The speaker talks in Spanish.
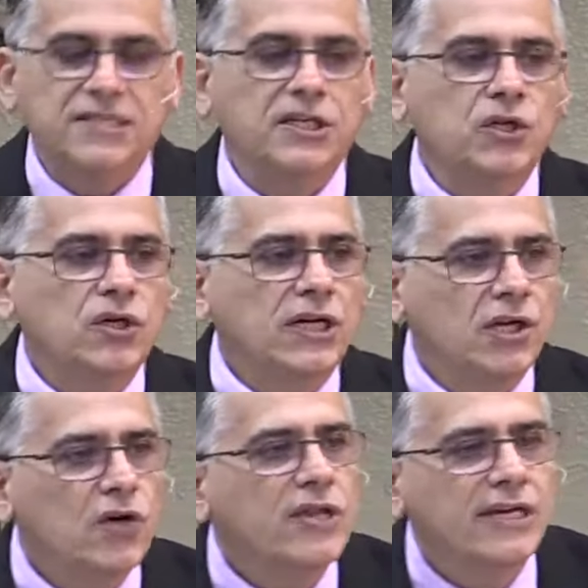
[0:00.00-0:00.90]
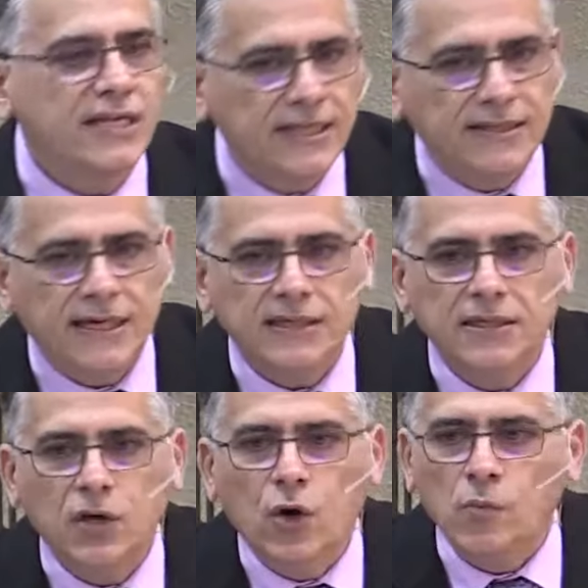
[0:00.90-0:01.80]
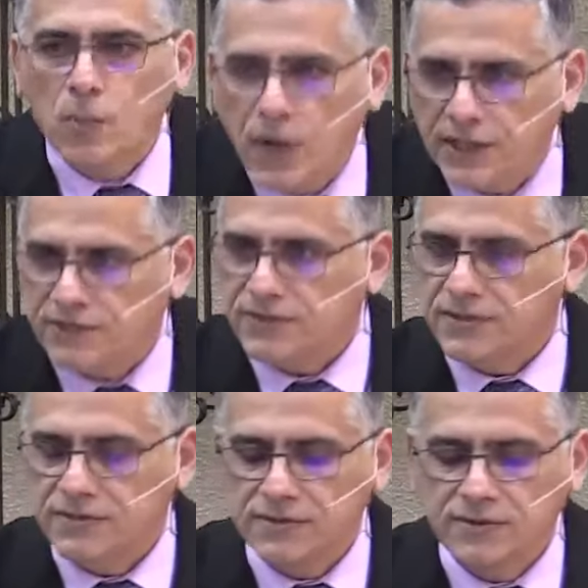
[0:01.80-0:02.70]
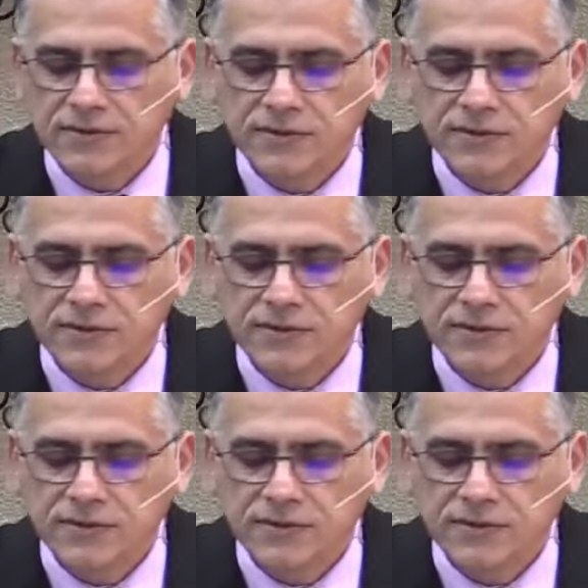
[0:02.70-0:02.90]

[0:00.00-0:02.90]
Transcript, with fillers: sino que los decreta como buenos.